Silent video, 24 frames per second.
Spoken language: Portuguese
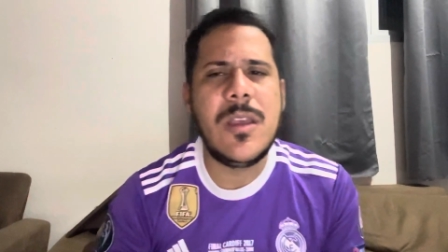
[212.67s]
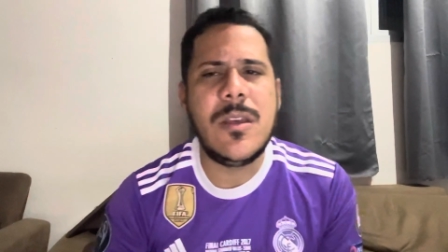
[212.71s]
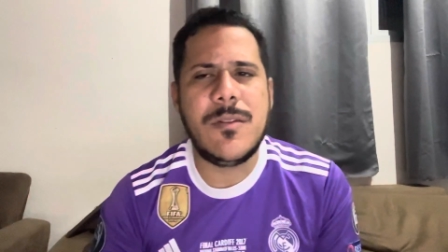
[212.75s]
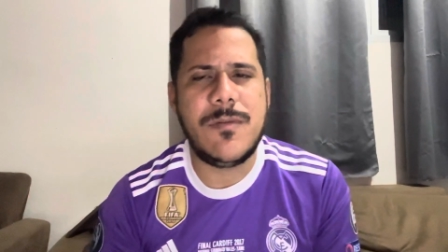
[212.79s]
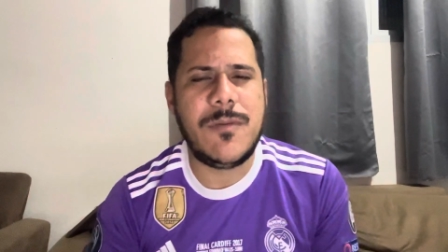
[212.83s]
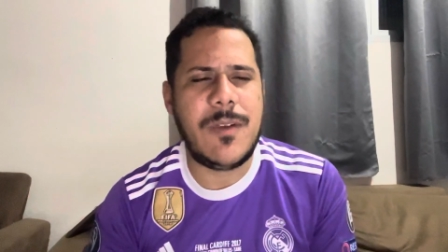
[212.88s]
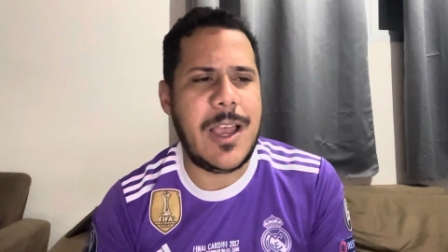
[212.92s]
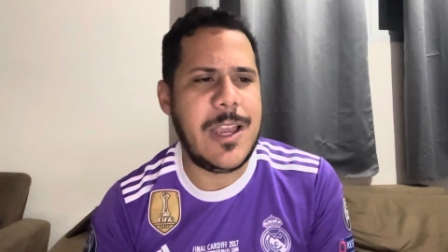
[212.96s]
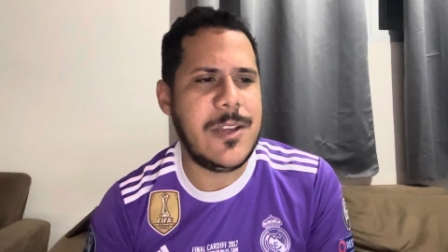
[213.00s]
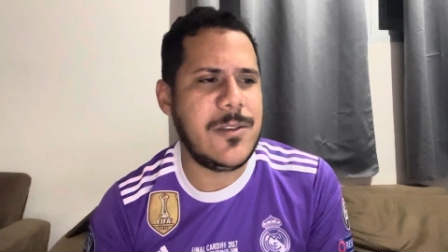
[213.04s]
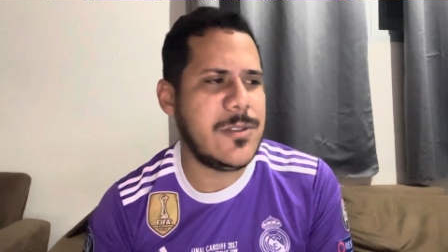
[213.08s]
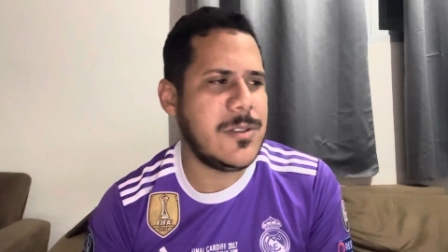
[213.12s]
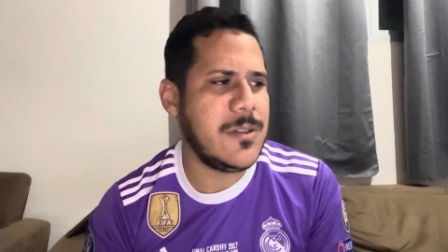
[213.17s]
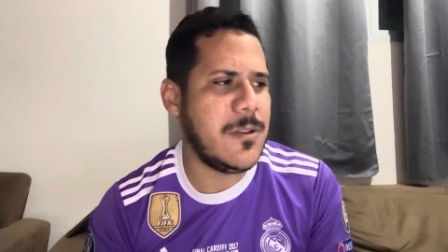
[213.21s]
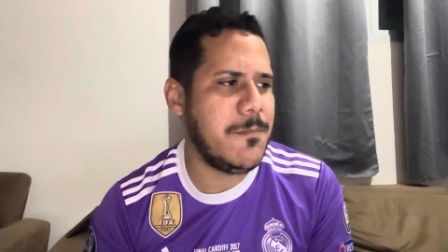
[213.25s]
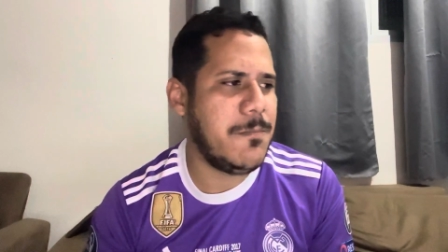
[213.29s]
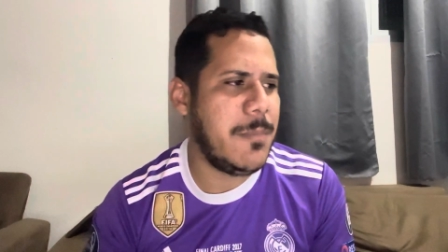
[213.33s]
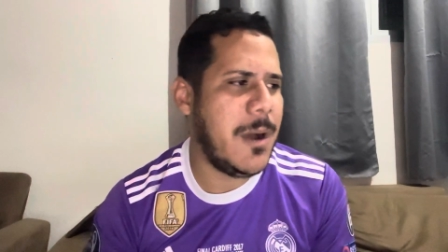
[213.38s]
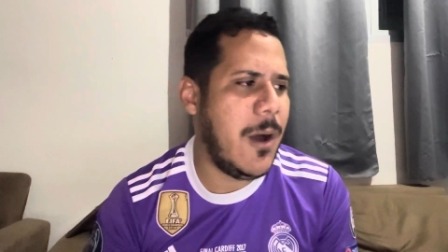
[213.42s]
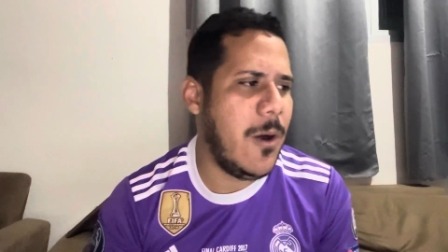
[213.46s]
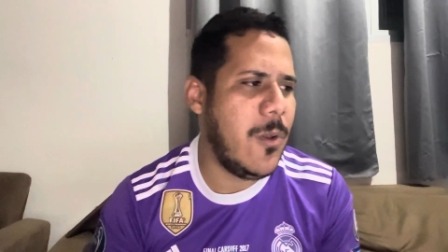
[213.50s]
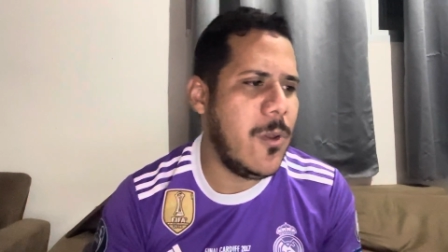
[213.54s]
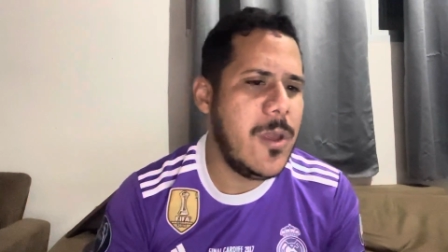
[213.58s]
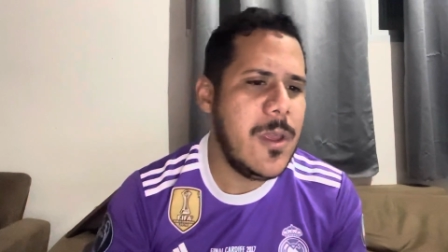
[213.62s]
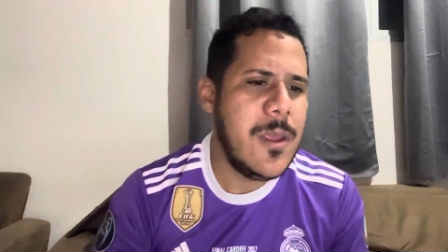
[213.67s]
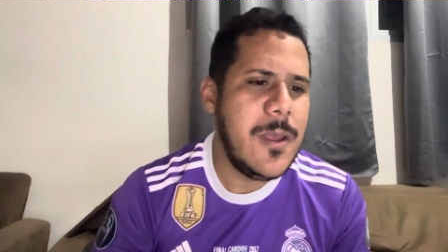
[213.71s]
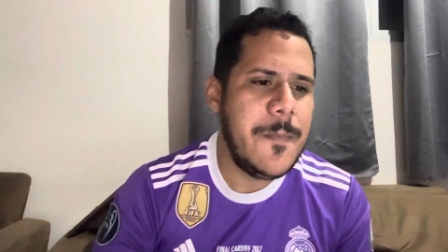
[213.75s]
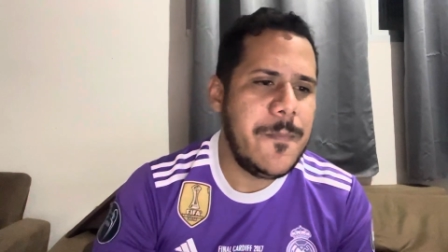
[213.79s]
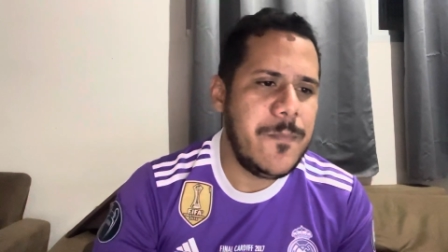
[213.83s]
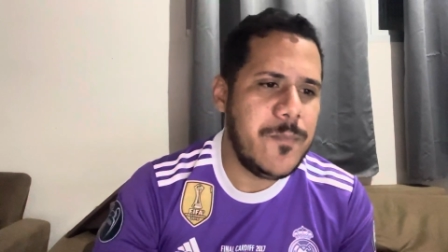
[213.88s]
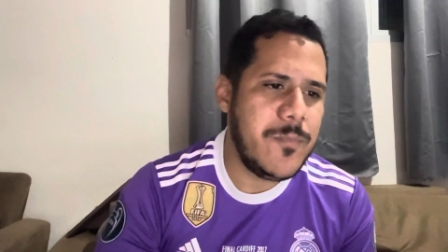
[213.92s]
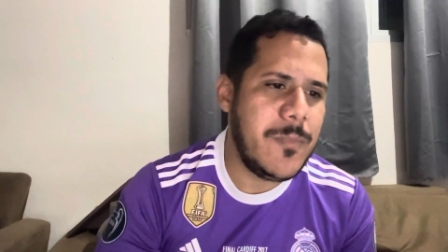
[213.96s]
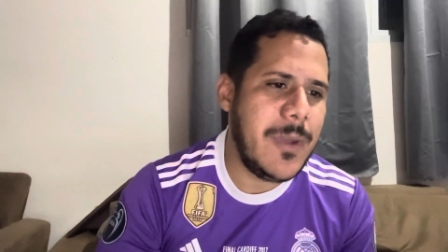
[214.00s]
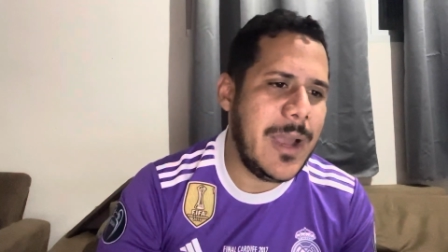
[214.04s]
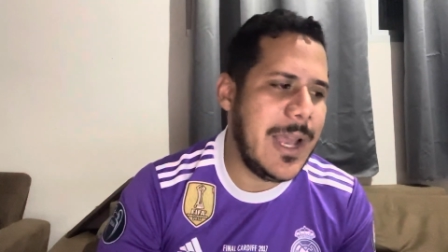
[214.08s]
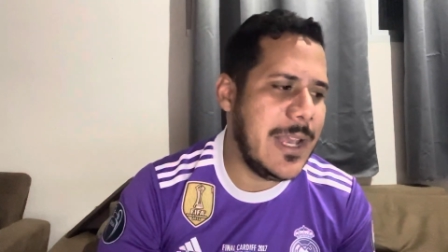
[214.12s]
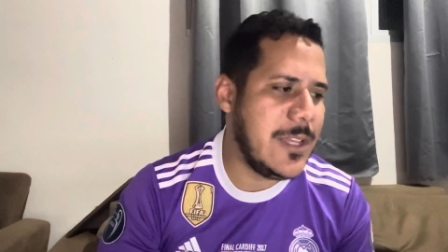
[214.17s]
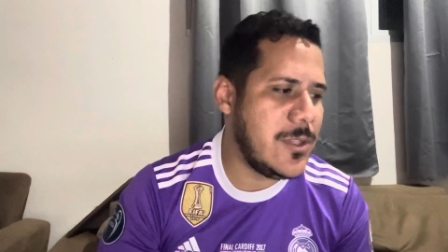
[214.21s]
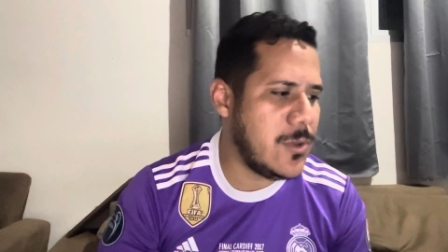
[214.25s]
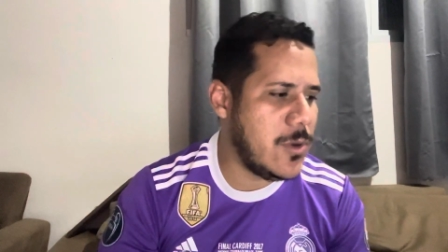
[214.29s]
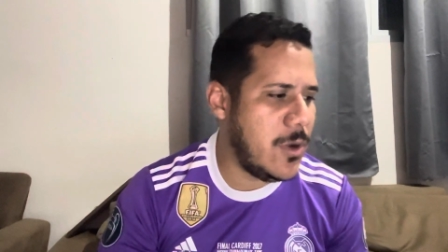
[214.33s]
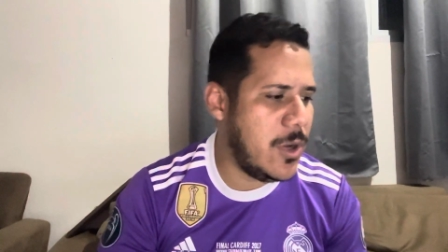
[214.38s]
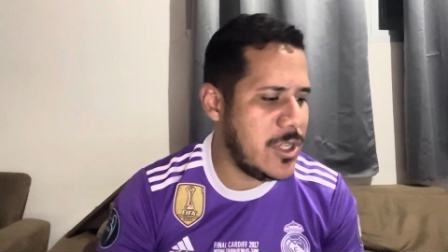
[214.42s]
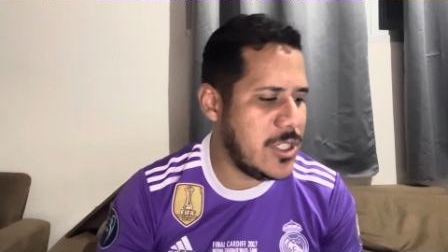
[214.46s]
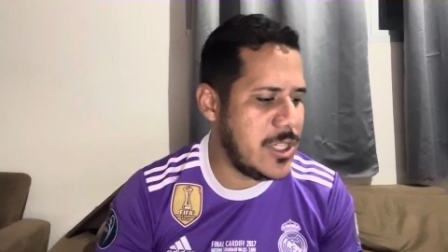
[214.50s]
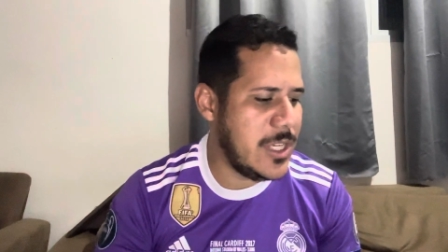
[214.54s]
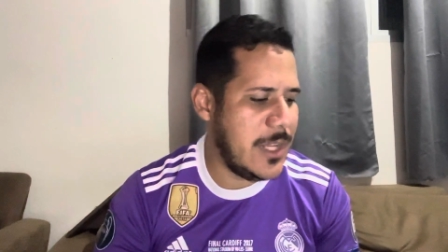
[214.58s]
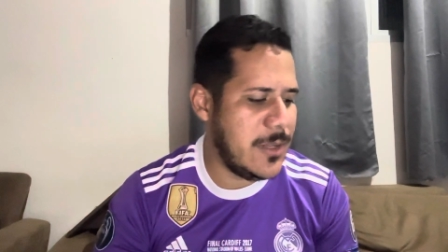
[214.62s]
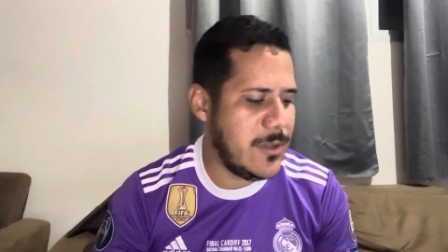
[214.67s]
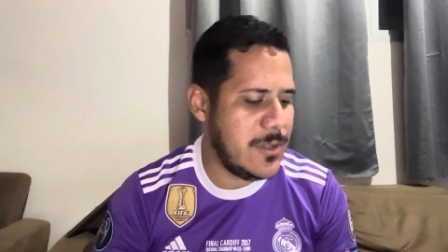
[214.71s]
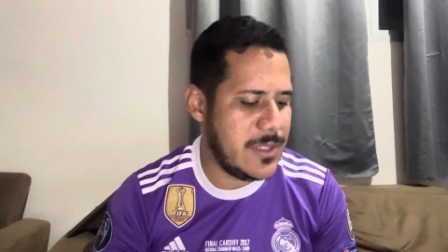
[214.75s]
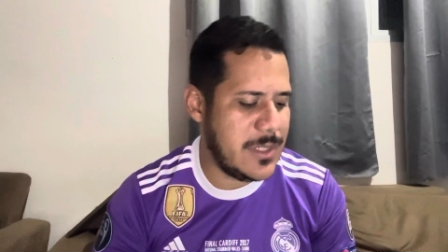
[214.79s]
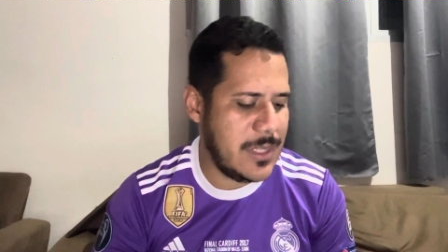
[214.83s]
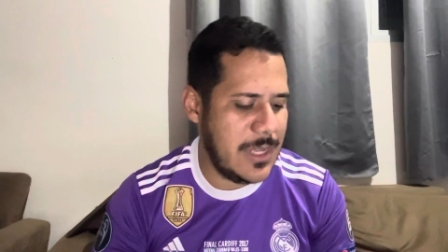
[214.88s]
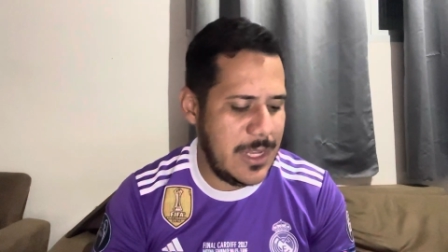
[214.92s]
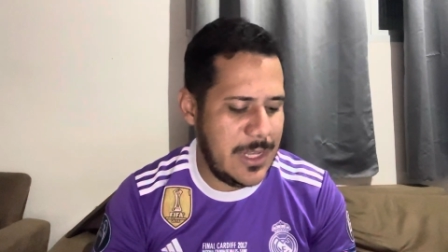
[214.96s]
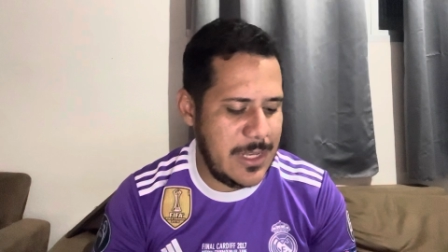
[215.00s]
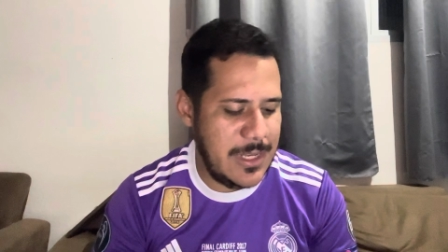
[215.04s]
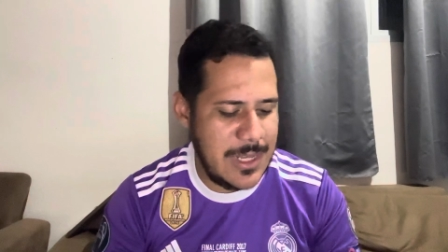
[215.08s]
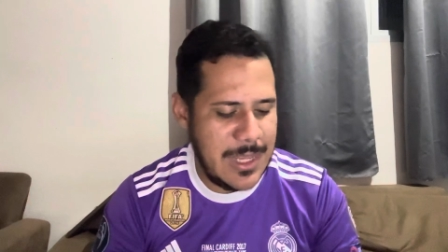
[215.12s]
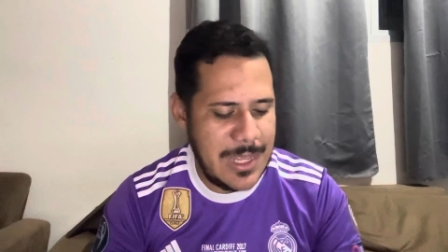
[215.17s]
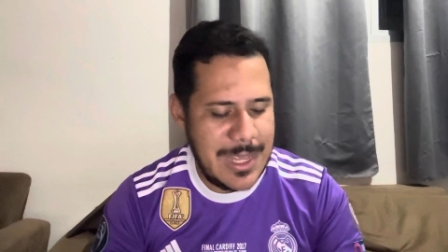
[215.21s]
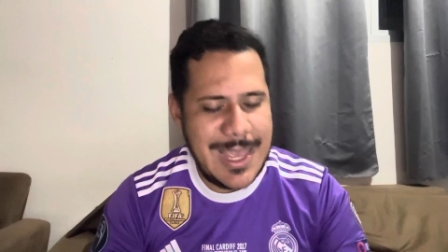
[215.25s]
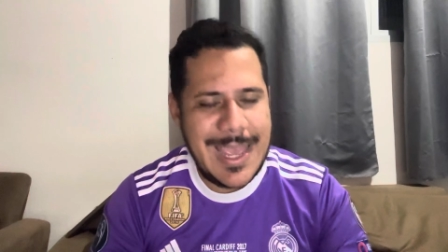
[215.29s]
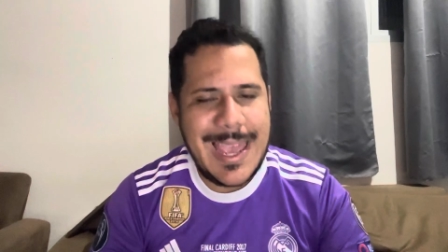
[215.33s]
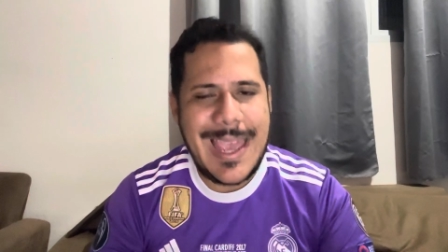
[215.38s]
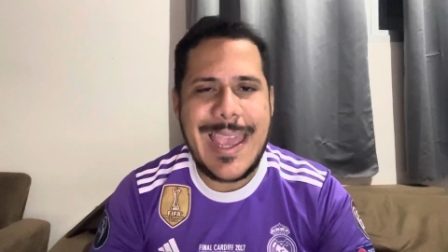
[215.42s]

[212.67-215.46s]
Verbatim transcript: faz no São Paulo. Mas o Rogério Ceni